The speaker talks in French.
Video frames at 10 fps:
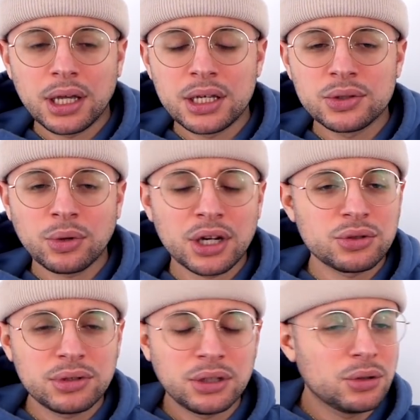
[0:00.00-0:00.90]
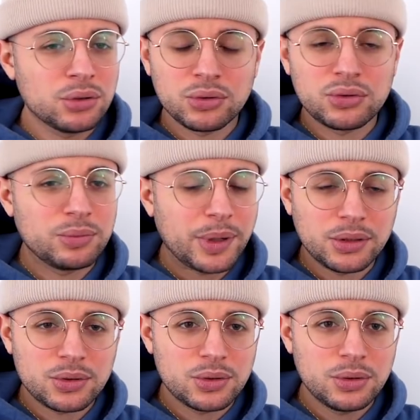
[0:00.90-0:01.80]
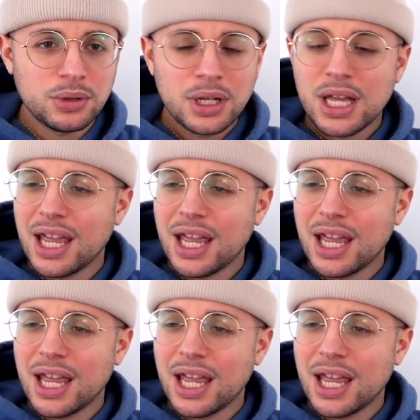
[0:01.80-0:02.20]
et ils ont rajouté de l'autotune par-dessus